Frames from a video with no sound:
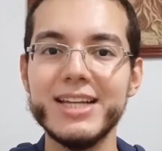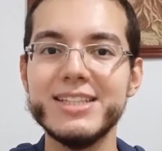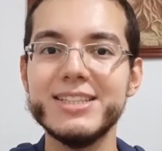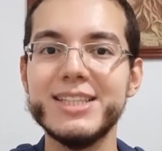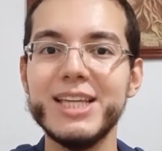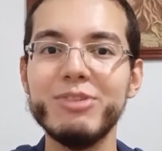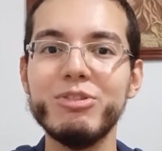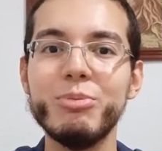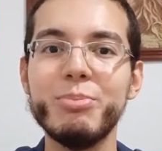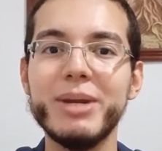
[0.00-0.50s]

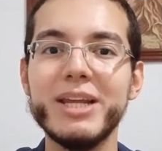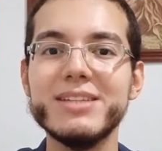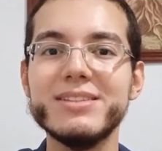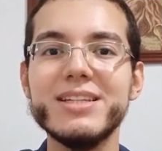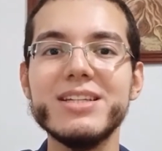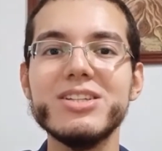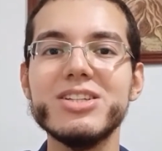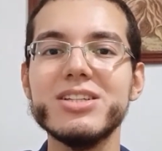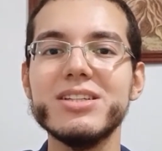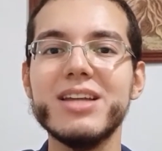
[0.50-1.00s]
esteve
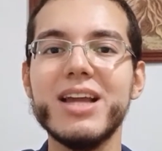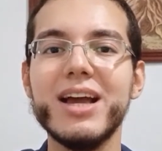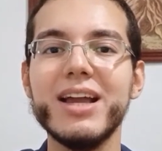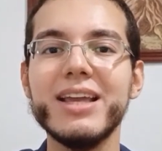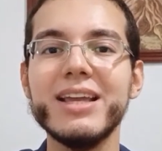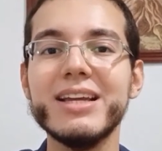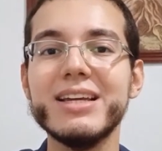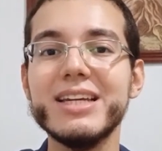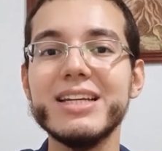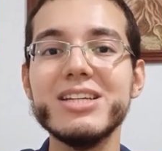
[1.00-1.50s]
presente na,
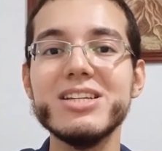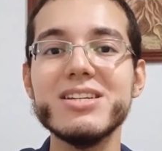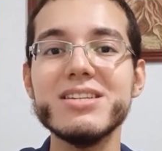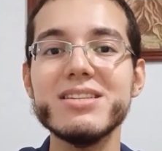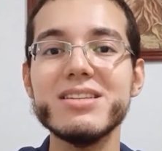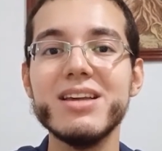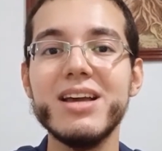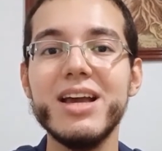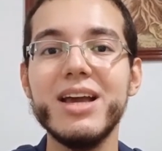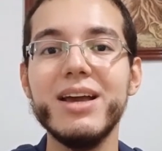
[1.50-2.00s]
em
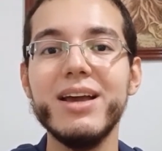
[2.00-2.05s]
grandes